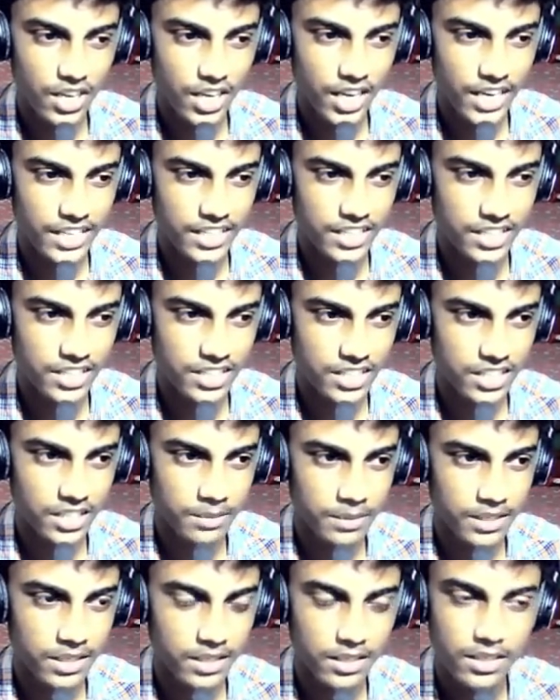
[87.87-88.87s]
এই ড্রেসটা
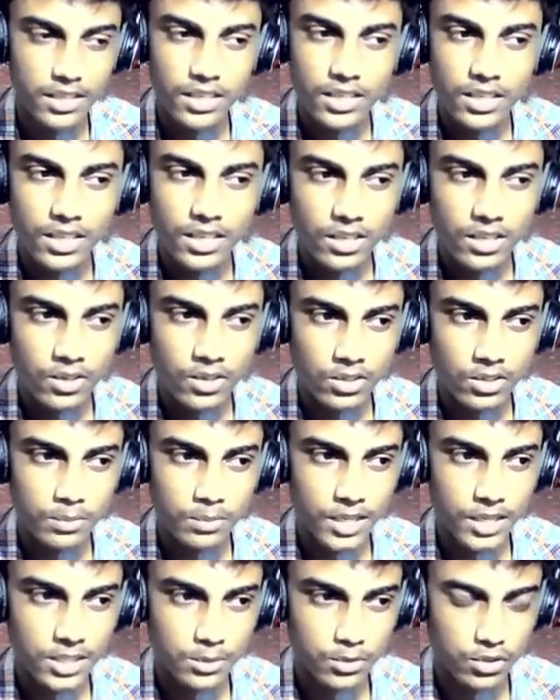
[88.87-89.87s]
আমি গত
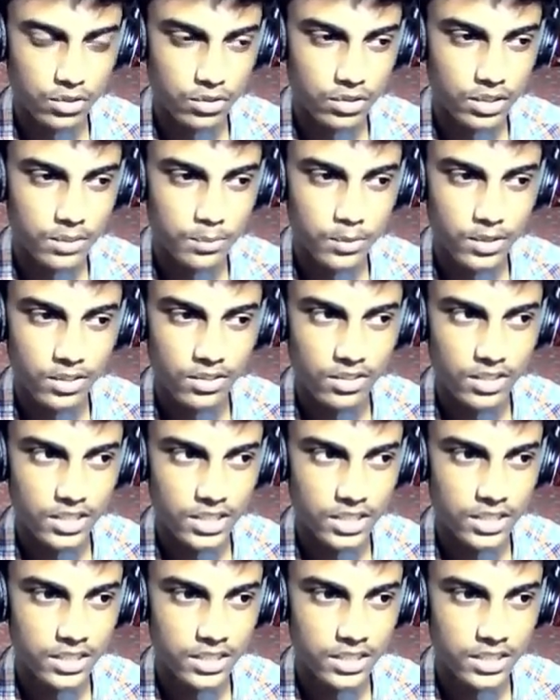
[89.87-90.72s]
পাঁচ বছর ধরে পরে রয়েছি